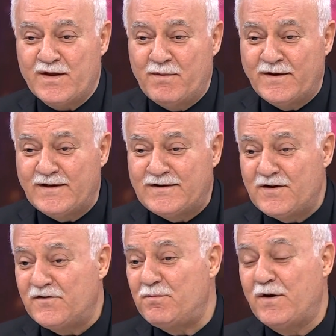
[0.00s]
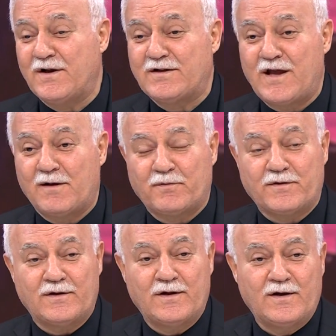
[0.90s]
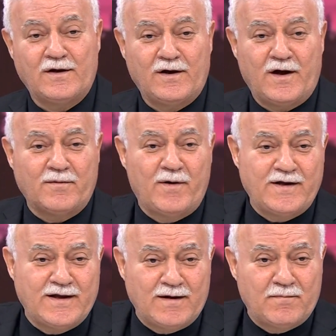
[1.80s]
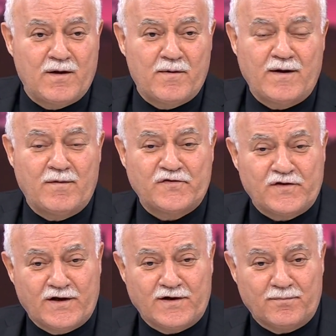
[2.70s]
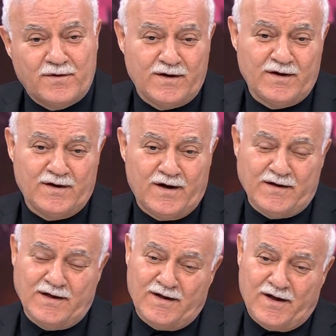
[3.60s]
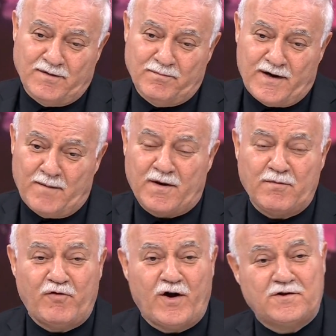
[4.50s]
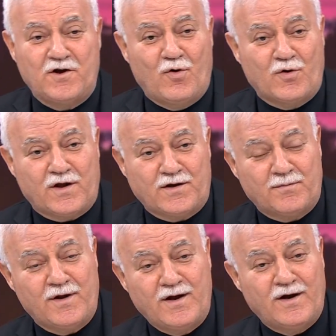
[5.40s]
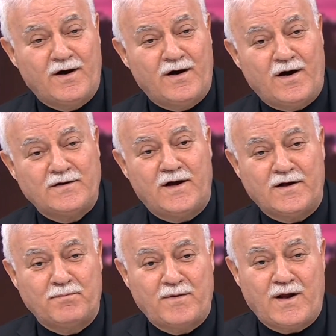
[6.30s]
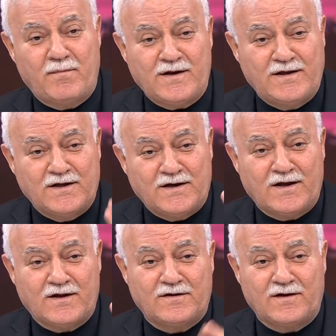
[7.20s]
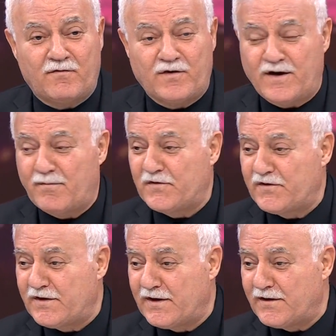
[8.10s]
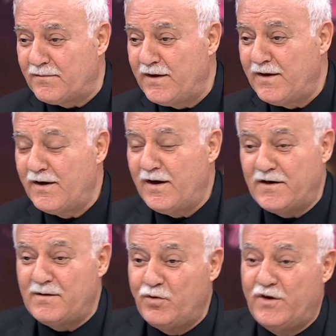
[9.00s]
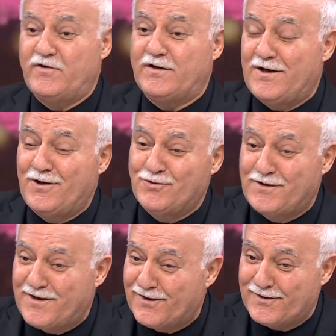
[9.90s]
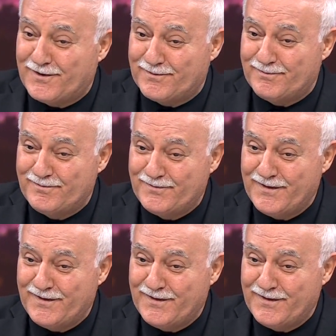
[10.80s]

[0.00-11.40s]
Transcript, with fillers: İbadetlerinizi birlikte yapın. Hanım hadi gel beraber namaz kılalım. Hadi hanım beraber bir Fatiha okuyalım. Hadi hanım beraber iki rekat nafile namazı kılalım. Hadi bu gece teheccüde kalkalım.